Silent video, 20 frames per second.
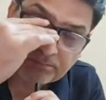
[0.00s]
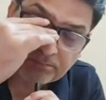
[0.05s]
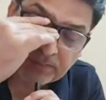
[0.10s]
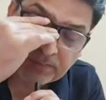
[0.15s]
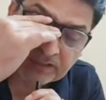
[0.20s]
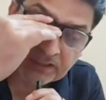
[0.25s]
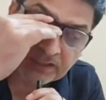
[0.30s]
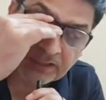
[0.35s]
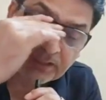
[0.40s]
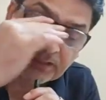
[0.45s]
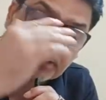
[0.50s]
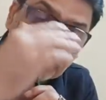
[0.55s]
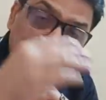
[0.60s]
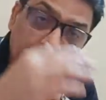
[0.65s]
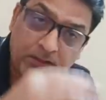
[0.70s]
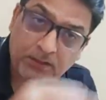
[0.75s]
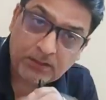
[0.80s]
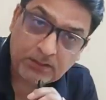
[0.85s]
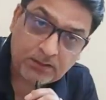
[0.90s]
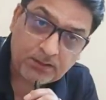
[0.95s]
पता नहीं
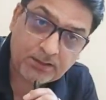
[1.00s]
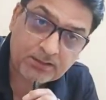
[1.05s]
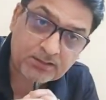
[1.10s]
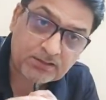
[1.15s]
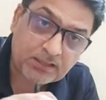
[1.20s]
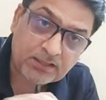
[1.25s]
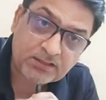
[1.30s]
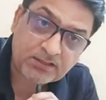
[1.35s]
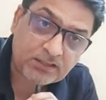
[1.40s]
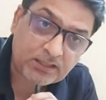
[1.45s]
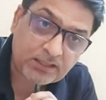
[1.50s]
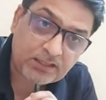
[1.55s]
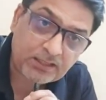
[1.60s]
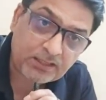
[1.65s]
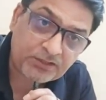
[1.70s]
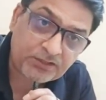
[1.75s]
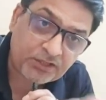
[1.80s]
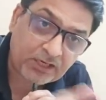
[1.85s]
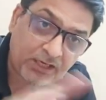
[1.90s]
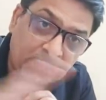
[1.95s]
इसका आंसर है
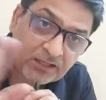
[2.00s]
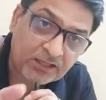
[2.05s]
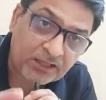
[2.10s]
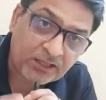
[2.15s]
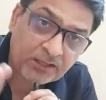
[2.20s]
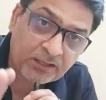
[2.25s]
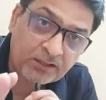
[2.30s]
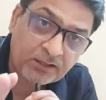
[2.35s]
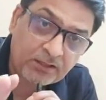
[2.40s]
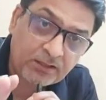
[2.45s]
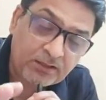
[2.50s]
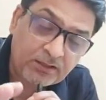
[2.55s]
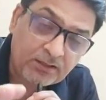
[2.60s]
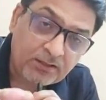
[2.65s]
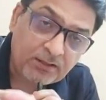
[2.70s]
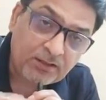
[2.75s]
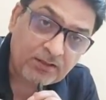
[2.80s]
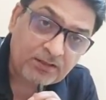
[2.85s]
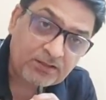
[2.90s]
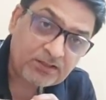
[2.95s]
कि शायद नहीं
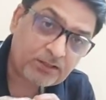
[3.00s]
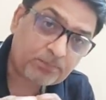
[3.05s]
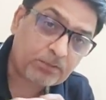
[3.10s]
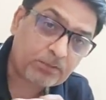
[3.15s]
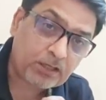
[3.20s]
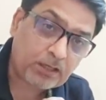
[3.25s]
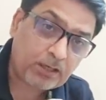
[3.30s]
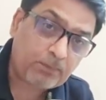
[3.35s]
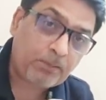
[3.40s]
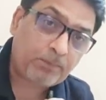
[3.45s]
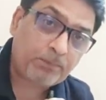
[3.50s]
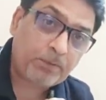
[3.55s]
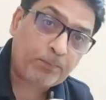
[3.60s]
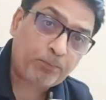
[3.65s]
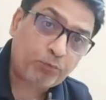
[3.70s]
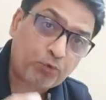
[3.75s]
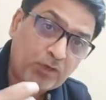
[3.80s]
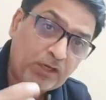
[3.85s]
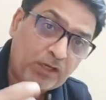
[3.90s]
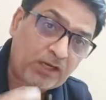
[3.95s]
जब तक आप अपने
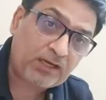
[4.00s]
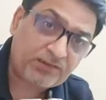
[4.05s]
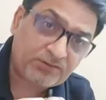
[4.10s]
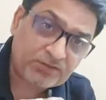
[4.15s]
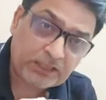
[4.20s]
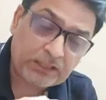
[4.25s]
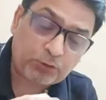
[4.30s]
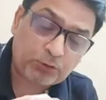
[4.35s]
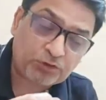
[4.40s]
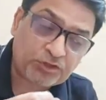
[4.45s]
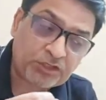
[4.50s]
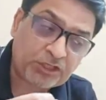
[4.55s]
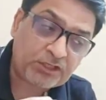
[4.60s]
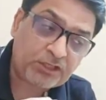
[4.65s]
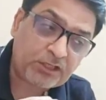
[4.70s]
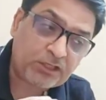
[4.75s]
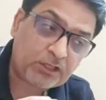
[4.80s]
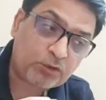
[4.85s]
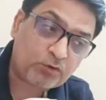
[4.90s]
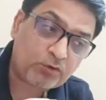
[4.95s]
पूरे लाइफ को चेंज
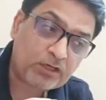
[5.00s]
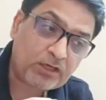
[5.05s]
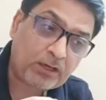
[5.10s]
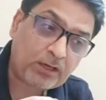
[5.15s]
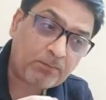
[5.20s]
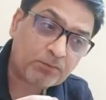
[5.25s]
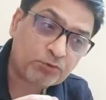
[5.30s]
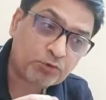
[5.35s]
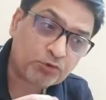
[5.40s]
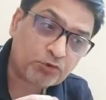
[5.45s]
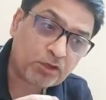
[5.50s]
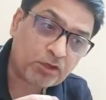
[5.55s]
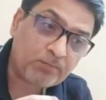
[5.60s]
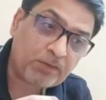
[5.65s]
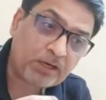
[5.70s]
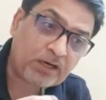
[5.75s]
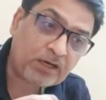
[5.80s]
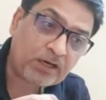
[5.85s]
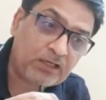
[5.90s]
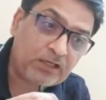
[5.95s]
नहीं करोगे आप सोचो कि
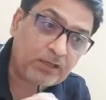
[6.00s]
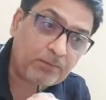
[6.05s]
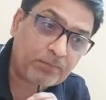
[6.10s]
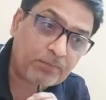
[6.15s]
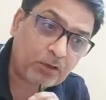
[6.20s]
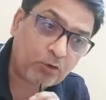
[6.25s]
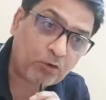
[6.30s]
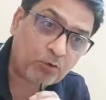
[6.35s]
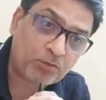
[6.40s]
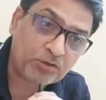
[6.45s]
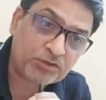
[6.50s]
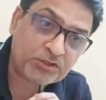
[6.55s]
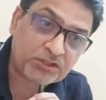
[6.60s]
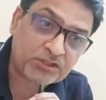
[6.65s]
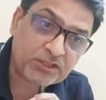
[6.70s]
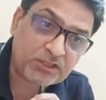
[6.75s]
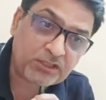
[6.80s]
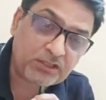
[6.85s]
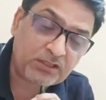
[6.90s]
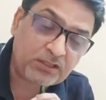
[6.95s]
मैं खाली अपना
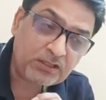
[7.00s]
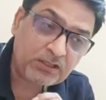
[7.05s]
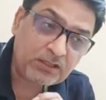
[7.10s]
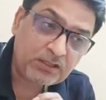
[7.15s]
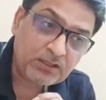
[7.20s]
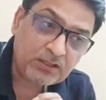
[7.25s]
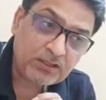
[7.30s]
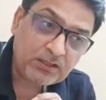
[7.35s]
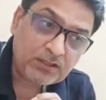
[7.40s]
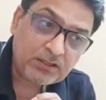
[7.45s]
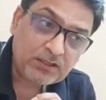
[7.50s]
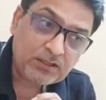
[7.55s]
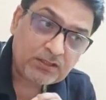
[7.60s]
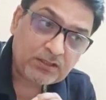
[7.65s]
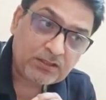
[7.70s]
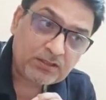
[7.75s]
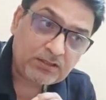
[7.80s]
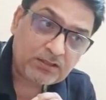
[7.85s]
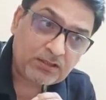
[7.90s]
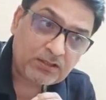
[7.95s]
होमोसिस्टीन
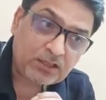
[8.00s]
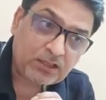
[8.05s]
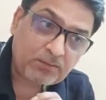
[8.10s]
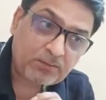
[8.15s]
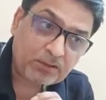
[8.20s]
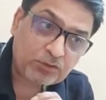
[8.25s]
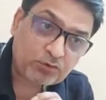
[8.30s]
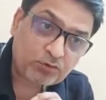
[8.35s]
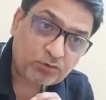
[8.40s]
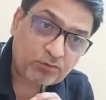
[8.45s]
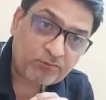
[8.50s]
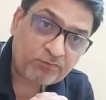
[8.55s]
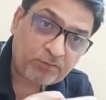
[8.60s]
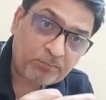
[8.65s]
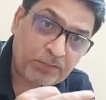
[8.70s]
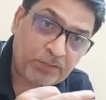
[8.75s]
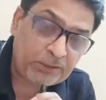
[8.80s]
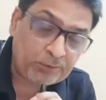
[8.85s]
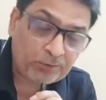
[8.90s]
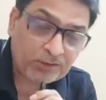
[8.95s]
अगर मैं इसको
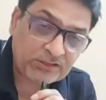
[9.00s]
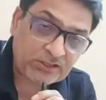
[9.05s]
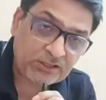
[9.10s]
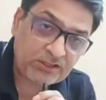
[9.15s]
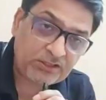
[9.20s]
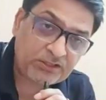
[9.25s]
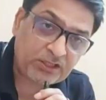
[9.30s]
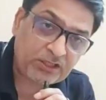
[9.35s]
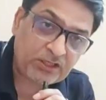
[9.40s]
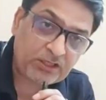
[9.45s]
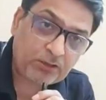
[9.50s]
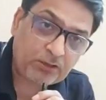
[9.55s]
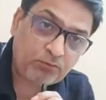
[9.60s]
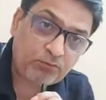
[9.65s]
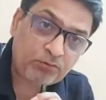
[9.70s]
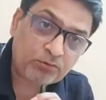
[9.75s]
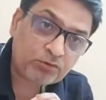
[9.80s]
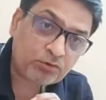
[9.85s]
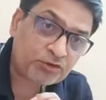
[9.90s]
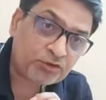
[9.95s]
बी ट्वेल्व से नीचे ले
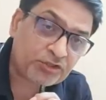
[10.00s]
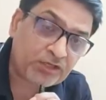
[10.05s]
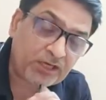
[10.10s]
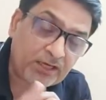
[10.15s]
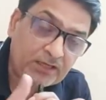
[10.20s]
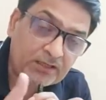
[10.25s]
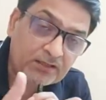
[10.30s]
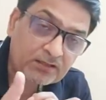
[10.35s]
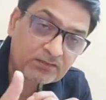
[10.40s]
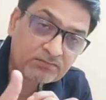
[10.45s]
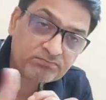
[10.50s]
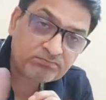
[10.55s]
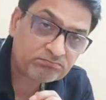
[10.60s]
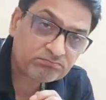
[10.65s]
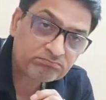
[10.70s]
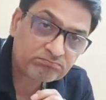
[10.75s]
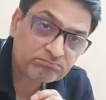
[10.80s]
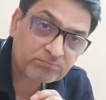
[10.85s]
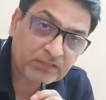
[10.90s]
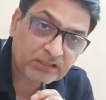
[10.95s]
आऊँ तो शायद
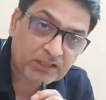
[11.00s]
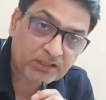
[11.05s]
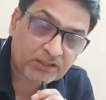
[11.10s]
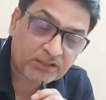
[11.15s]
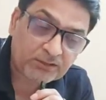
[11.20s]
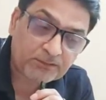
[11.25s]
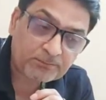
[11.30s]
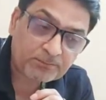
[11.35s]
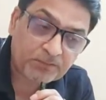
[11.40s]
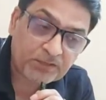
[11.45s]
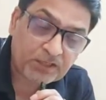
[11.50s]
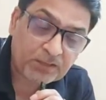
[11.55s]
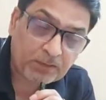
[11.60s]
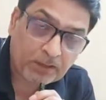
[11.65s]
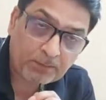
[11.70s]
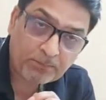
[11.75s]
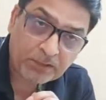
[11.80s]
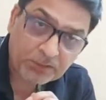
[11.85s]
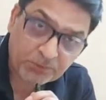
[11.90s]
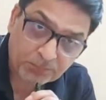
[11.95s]
पता नहीं कि
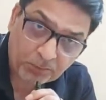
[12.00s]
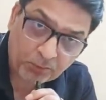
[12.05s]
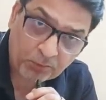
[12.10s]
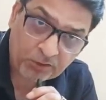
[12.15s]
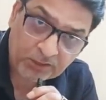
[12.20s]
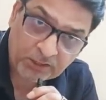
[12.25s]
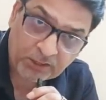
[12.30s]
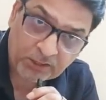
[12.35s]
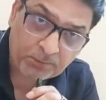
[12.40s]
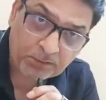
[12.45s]
आप बच पाओगे नहीं